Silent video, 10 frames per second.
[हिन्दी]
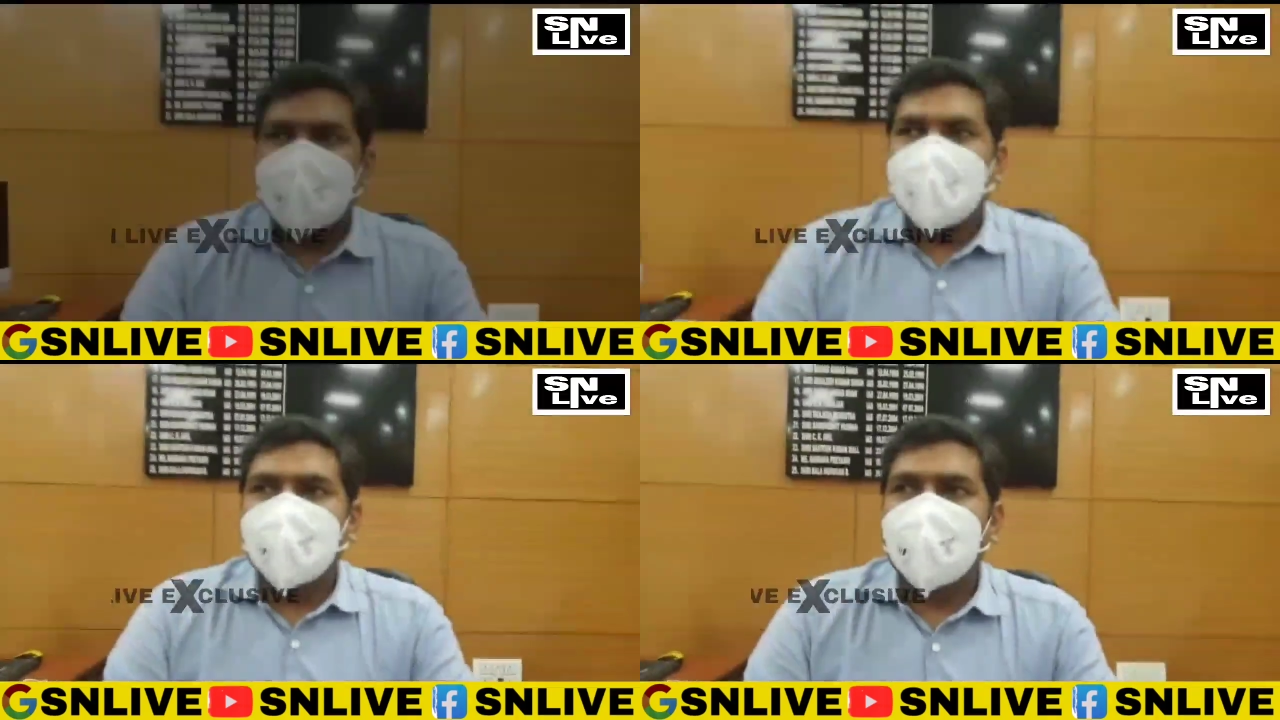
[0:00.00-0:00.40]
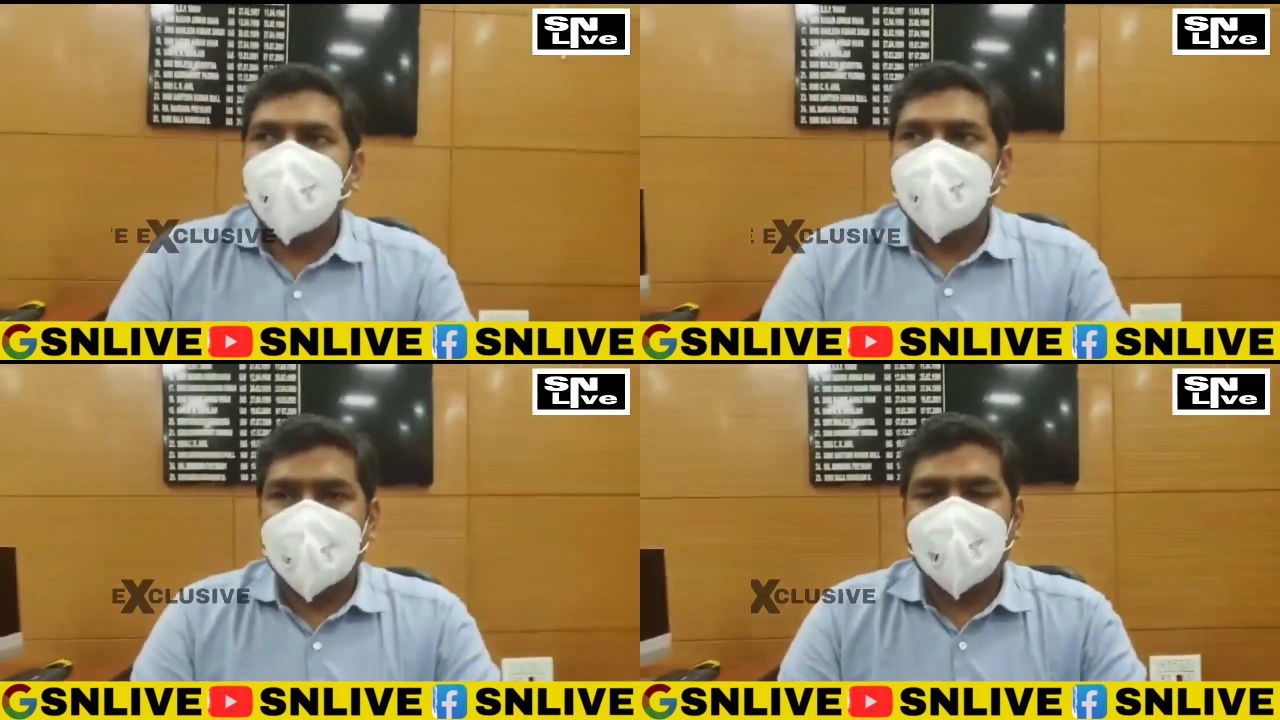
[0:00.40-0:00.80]

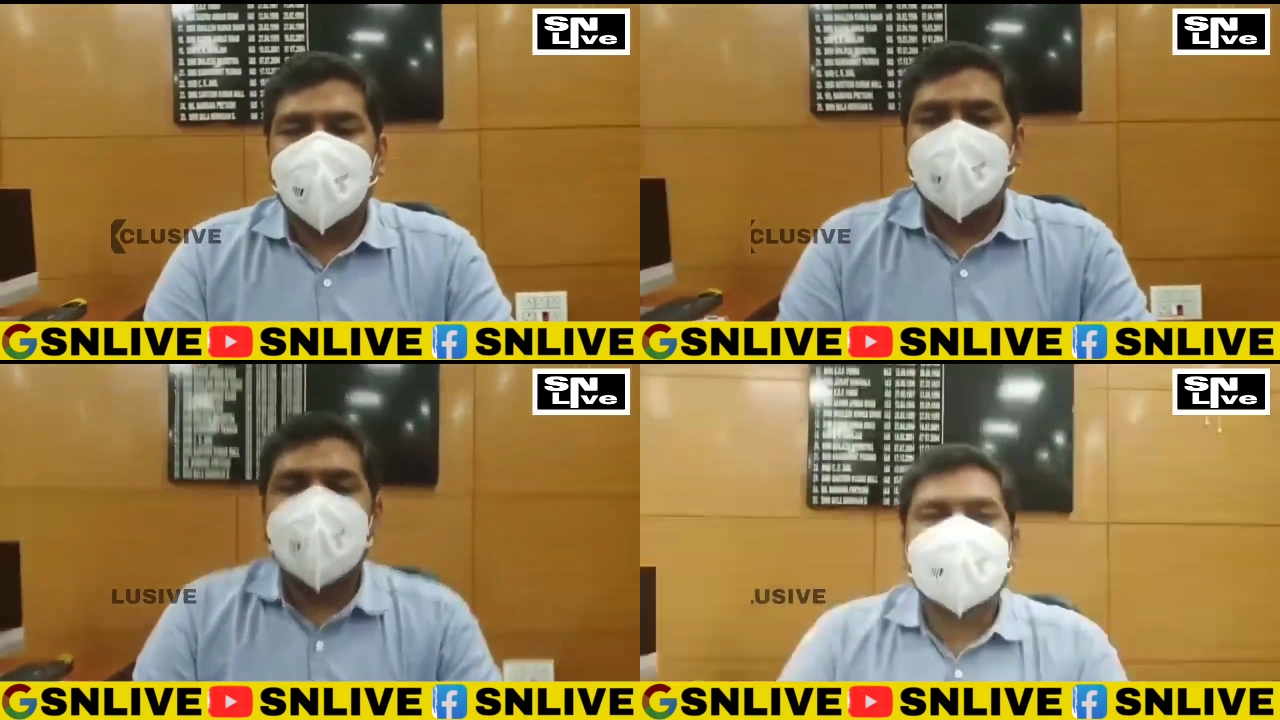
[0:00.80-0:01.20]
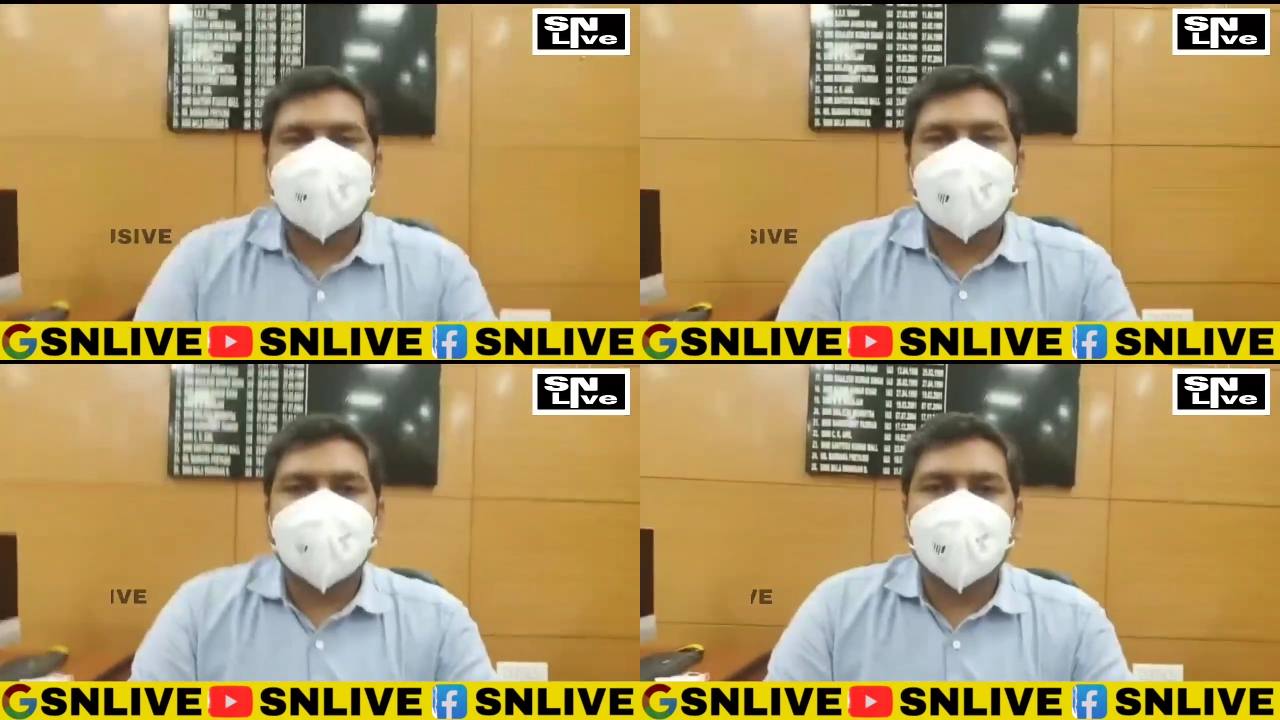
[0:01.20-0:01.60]
बराबर
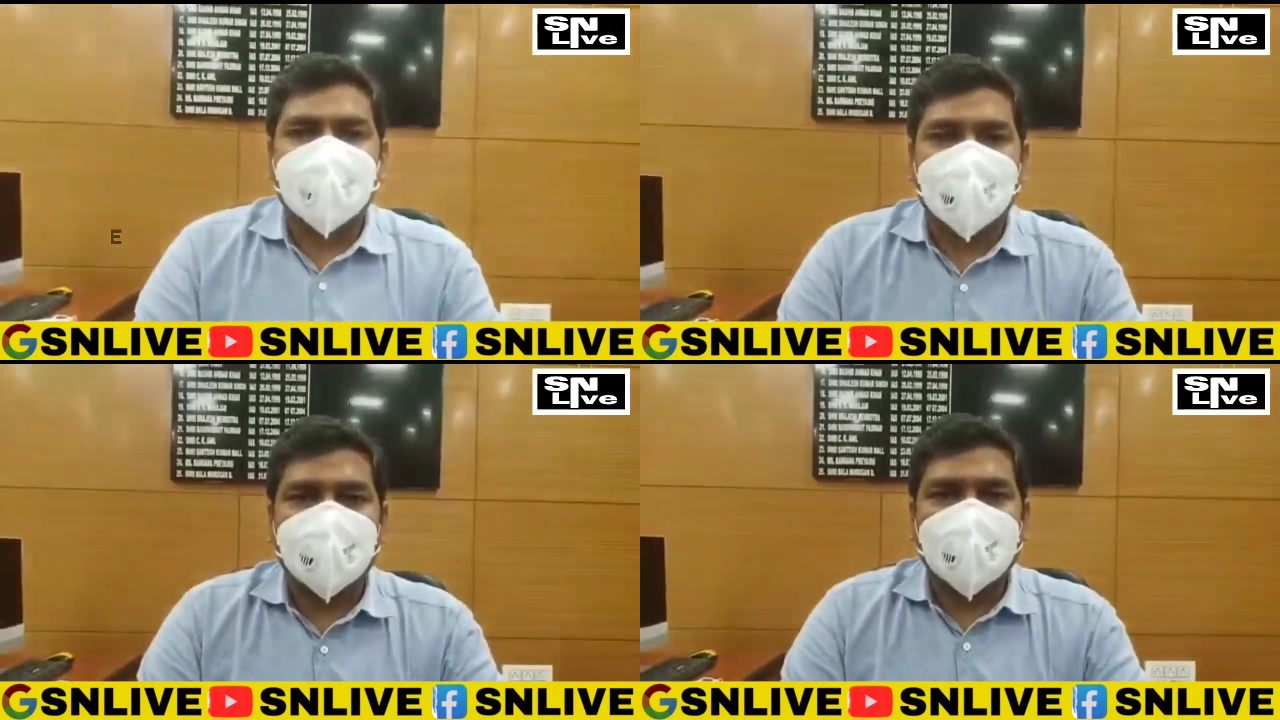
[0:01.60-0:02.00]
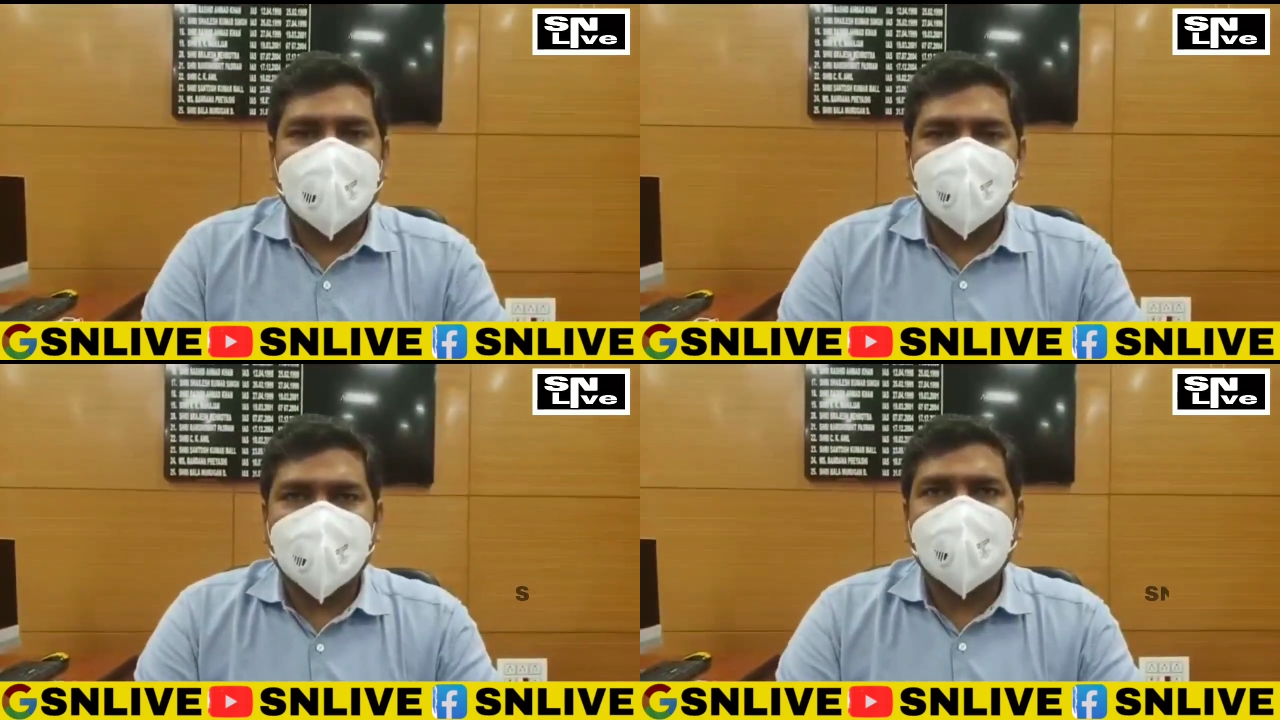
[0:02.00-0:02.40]
इसमें
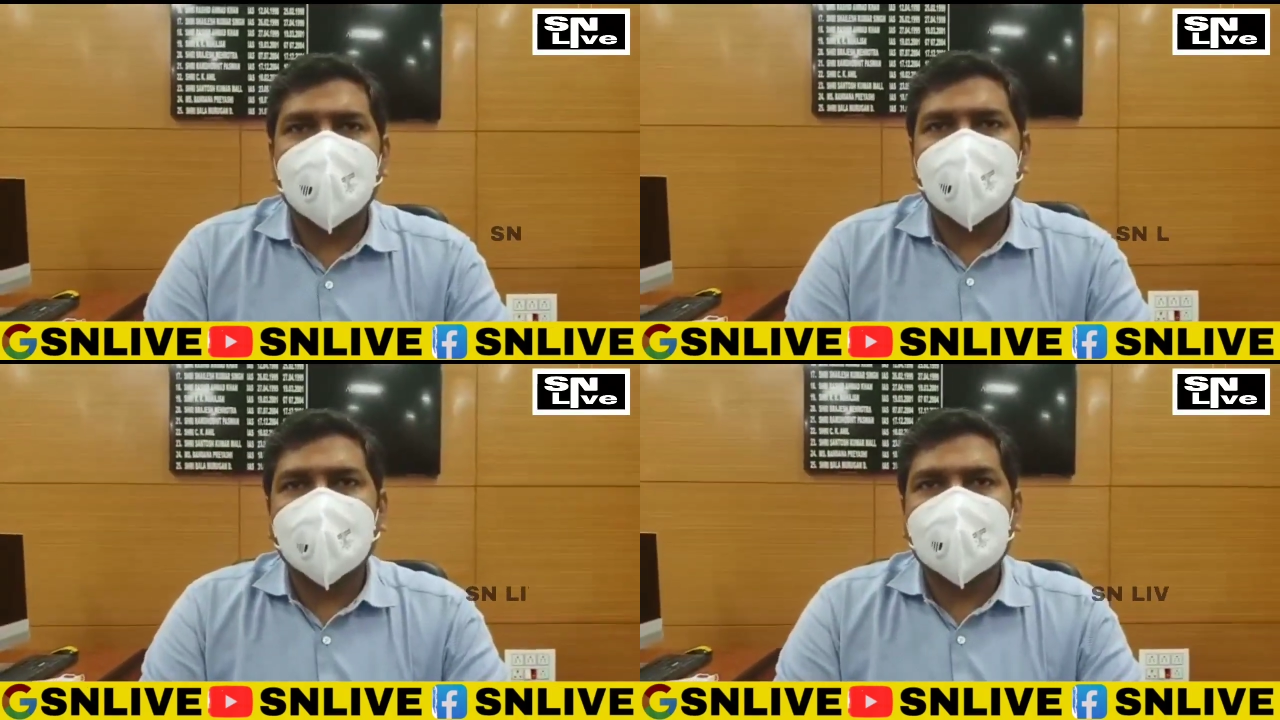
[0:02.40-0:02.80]
लाइट में आया